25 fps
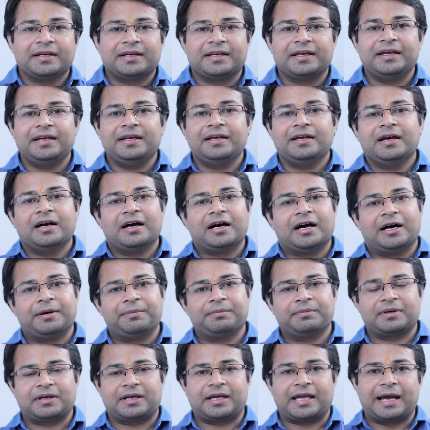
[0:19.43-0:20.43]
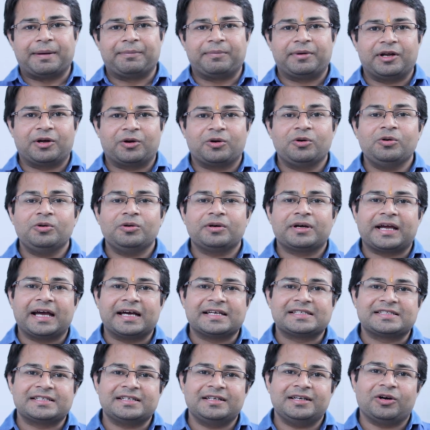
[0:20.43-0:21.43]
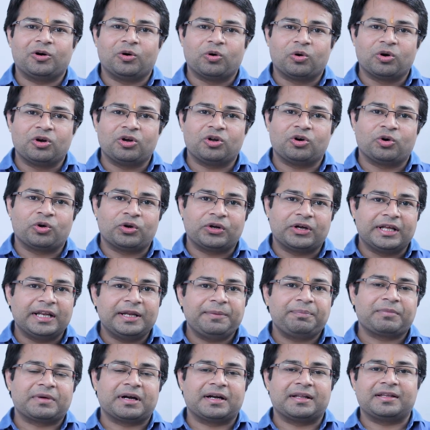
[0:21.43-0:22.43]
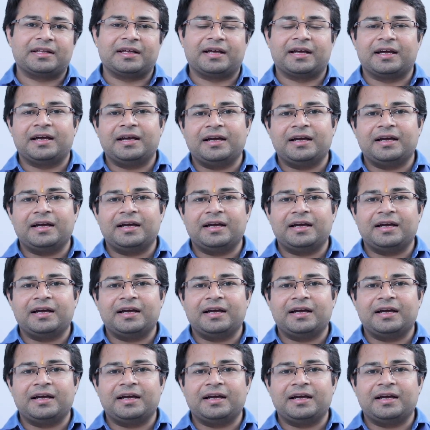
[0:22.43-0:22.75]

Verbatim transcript: कि हम कैमरे को कैसे होल्ड और ग्रिप करते